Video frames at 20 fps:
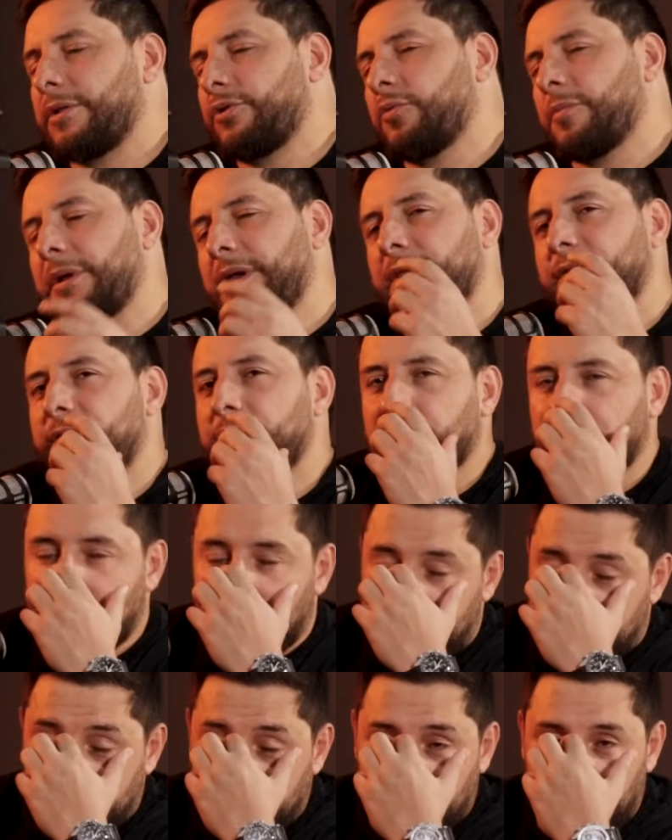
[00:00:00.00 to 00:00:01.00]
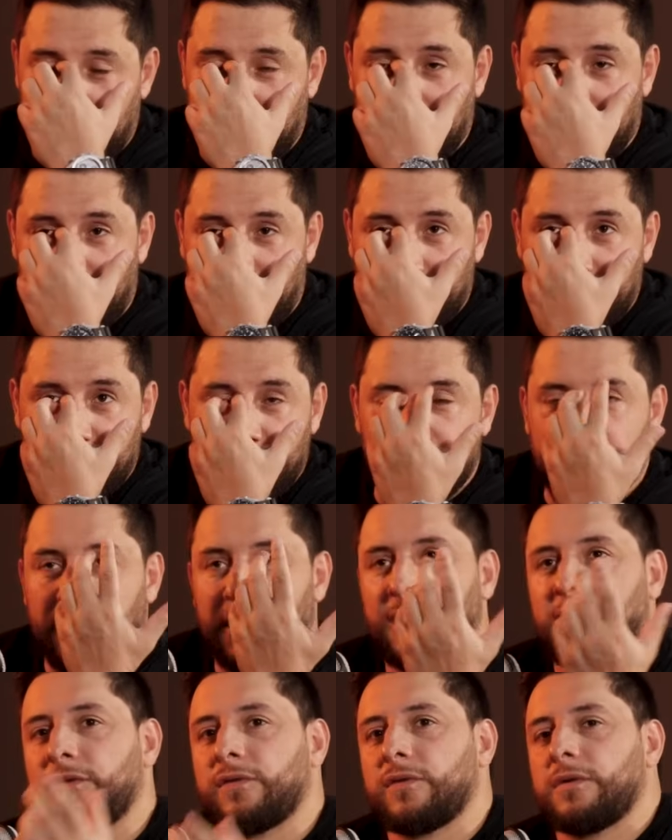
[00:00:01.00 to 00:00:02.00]
Tú me, decías, y ahora que, mencionas
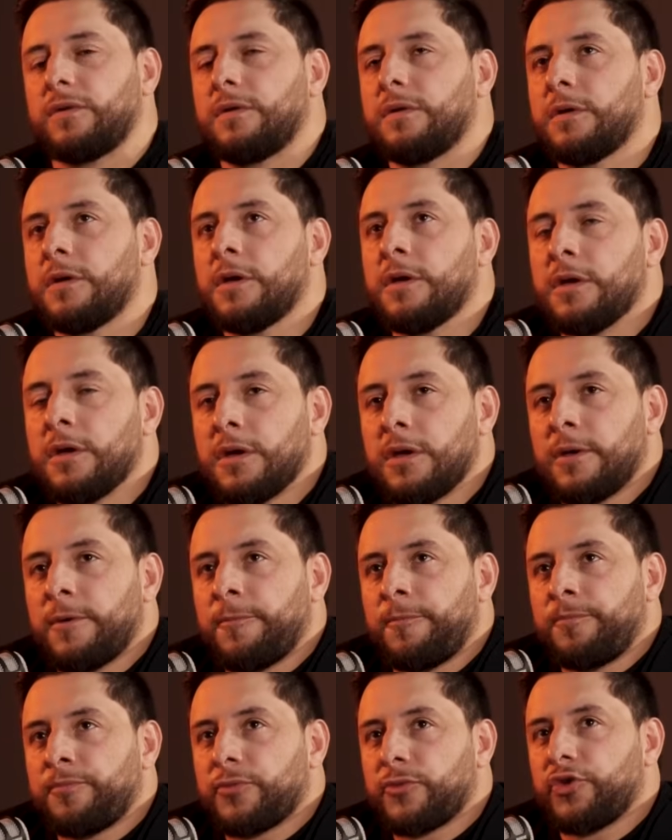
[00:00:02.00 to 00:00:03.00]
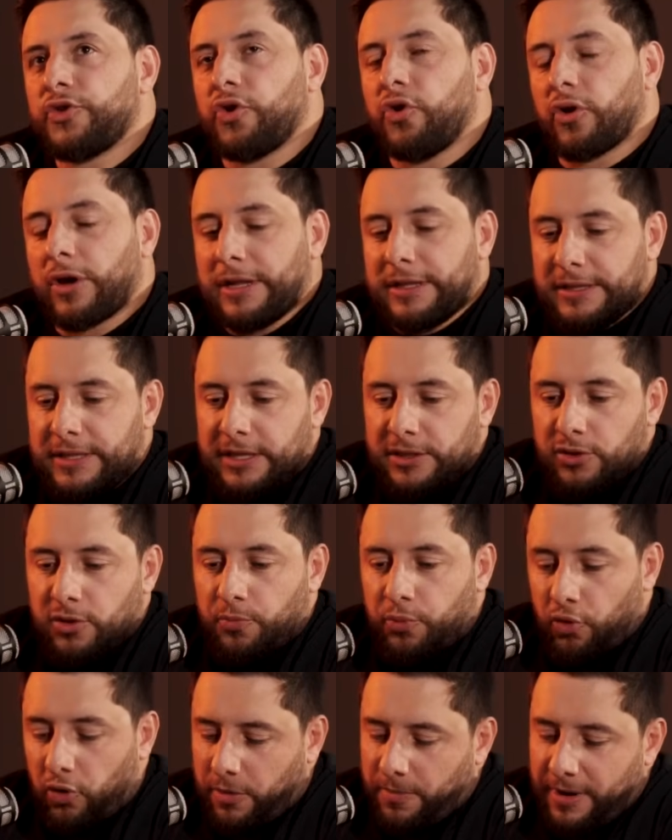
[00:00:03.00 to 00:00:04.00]
eso, yo lo que entiendo y
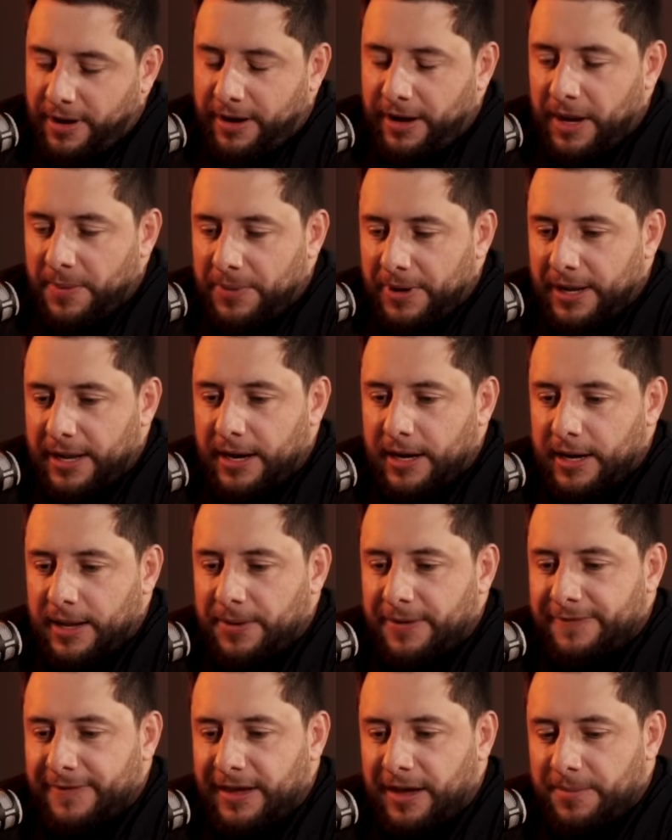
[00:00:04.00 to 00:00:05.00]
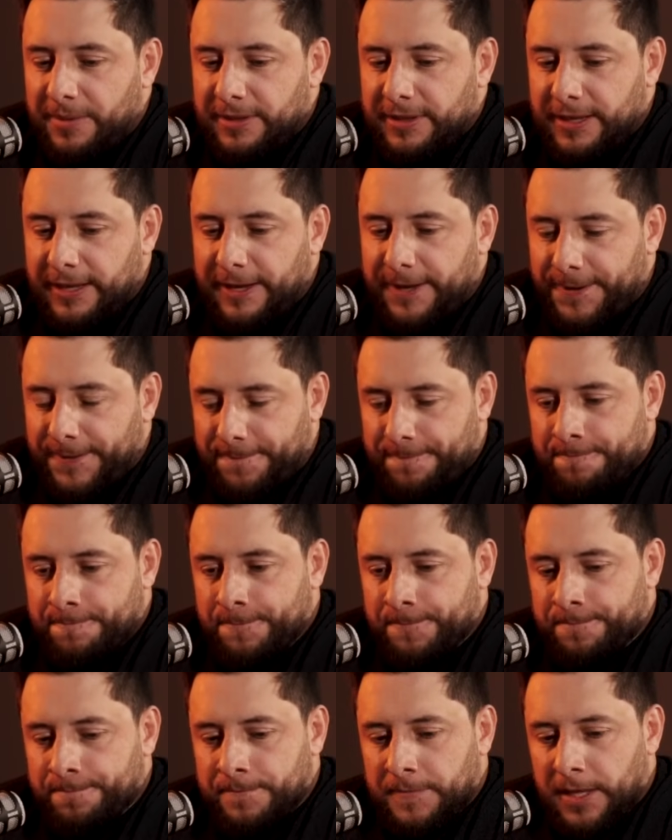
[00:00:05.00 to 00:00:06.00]
por lo que me acabas de explicar es básicamente que
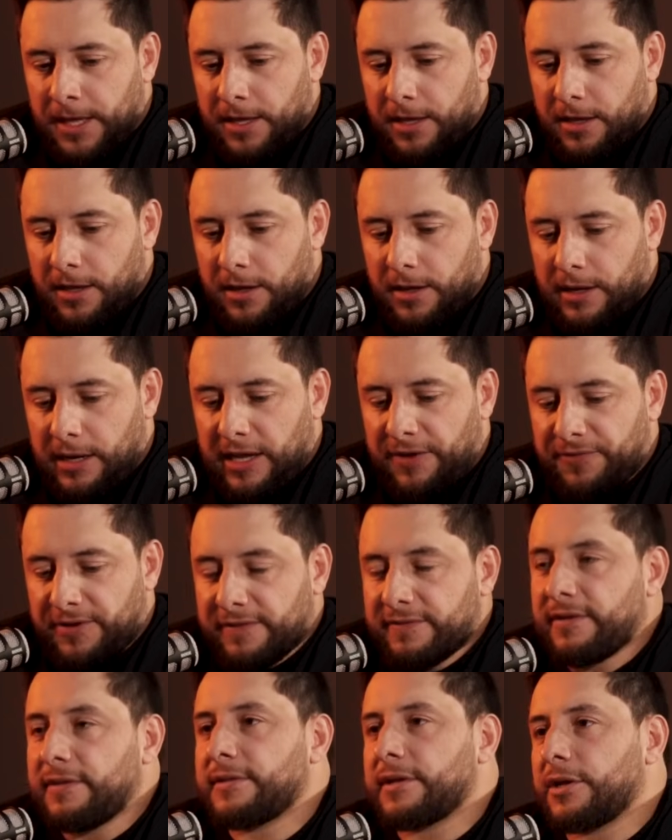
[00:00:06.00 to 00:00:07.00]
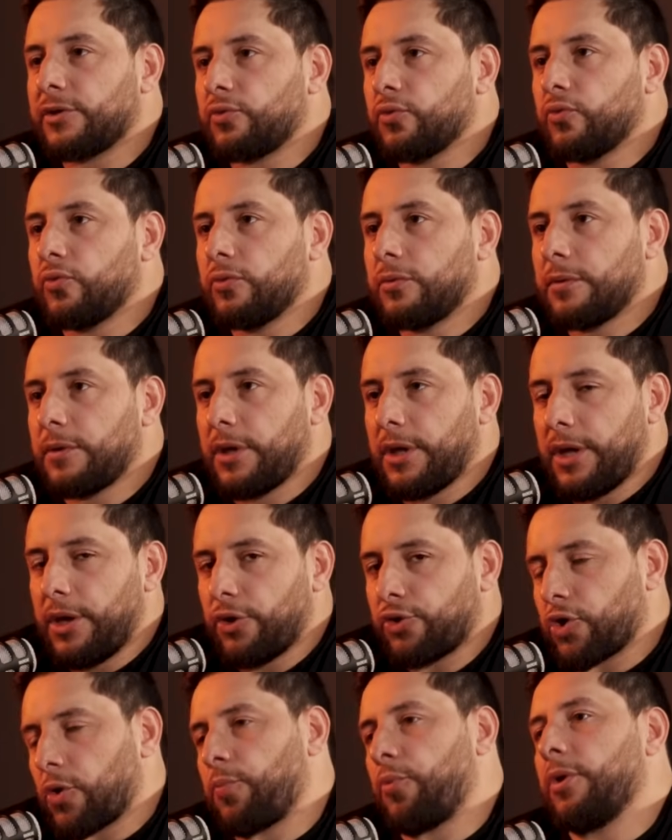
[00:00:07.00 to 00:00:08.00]
la diferencia entre tú y
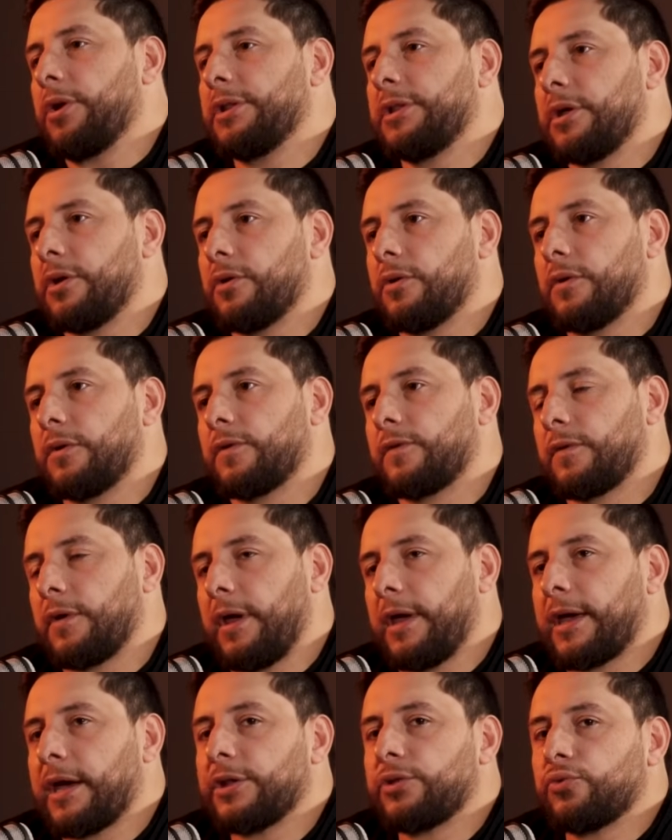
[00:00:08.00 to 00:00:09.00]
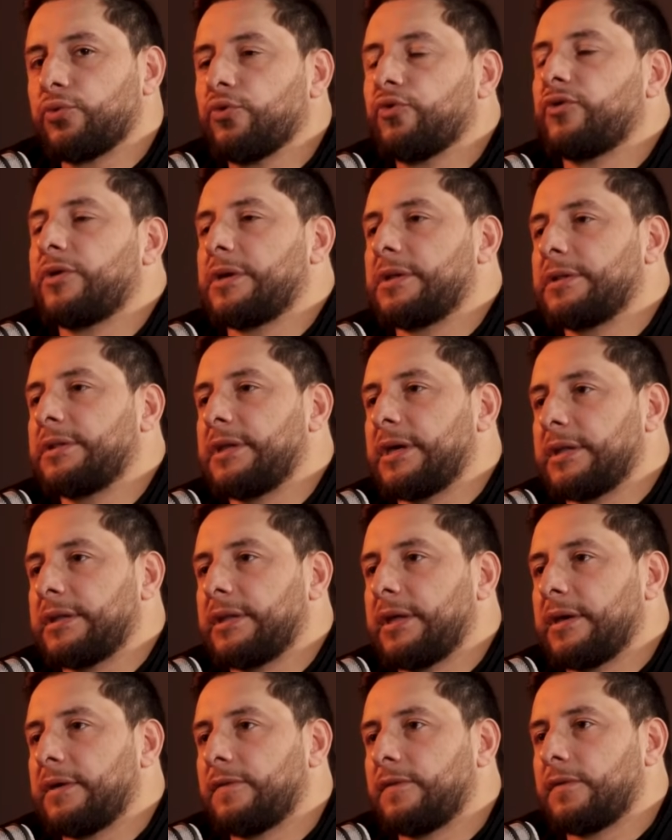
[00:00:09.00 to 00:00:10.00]
otros políticos es que tú sí
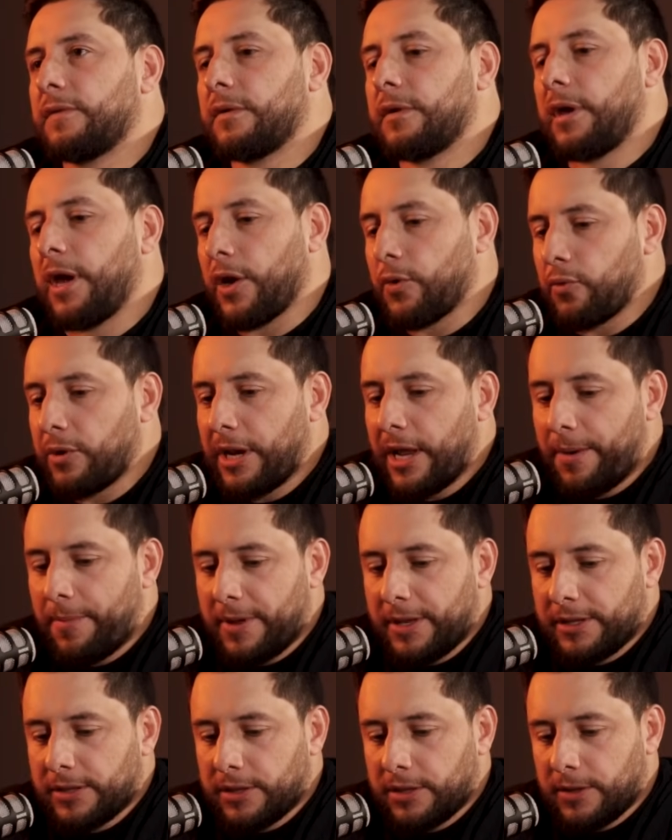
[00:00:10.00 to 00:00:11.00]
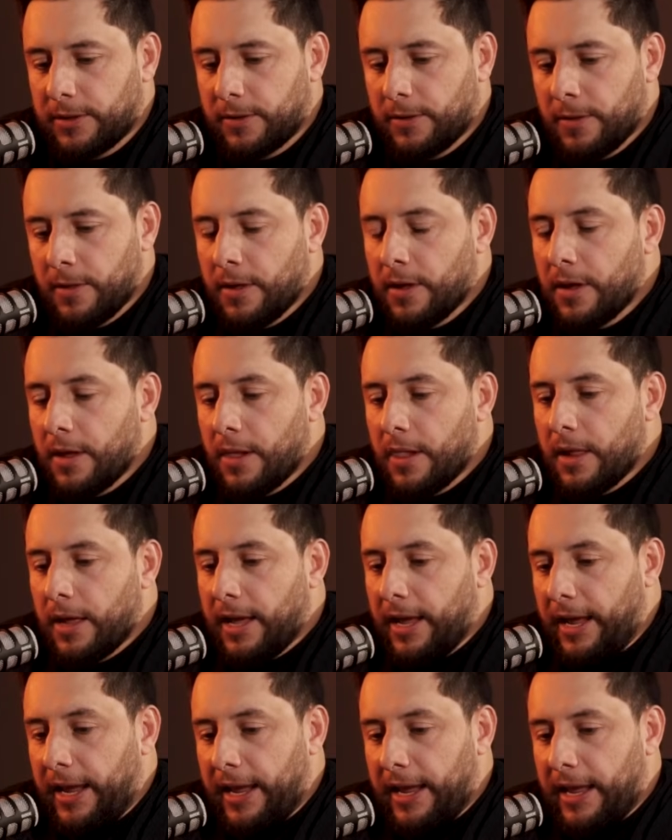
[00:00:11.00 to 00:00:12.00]
entiendes genuinamente
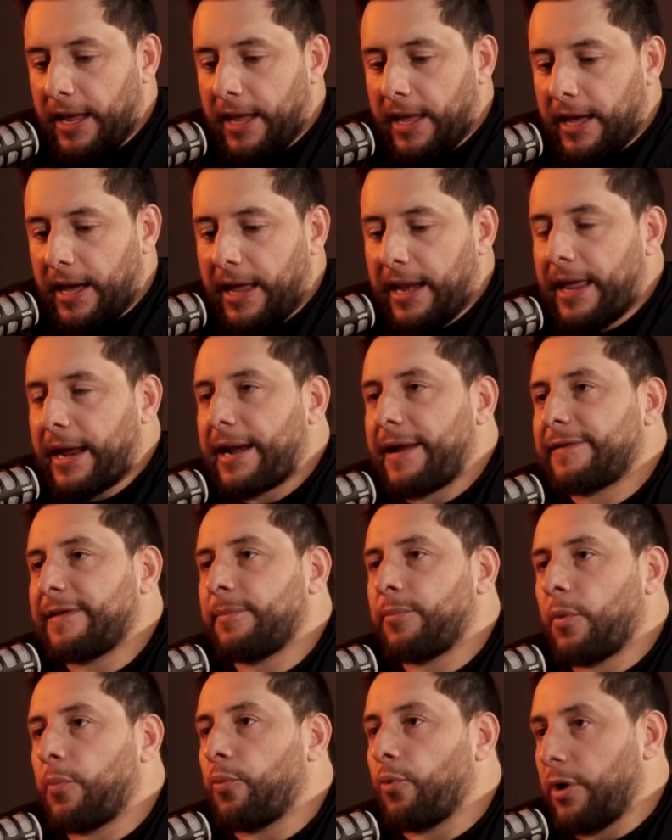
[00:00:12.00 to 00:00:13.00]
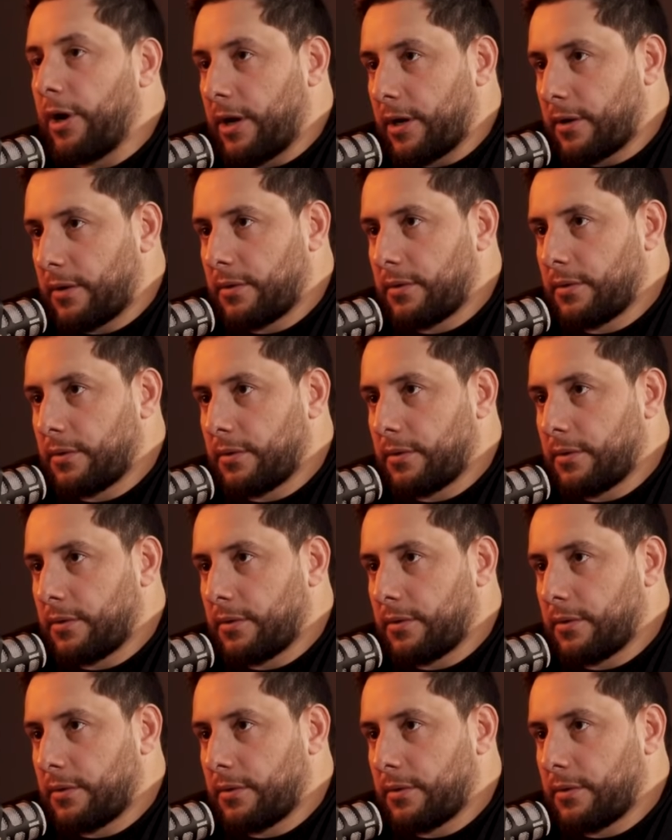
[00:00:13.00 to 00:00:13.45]
eh, a la clase popular.